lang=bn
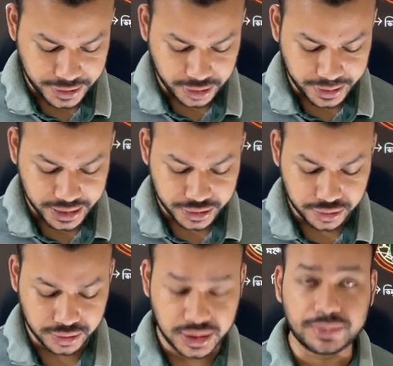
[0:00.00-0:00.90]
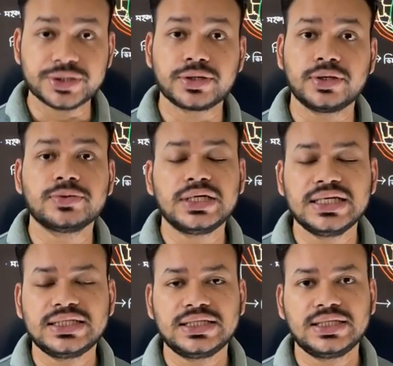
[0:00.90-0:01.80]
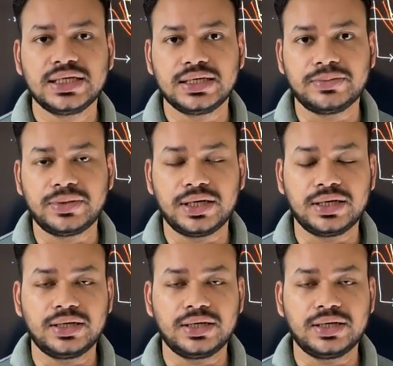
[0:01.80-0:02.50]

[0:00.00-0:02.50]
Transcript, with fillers: সবাইকে শুরুতে আমি সরি বলে নিচ্ছি আমরা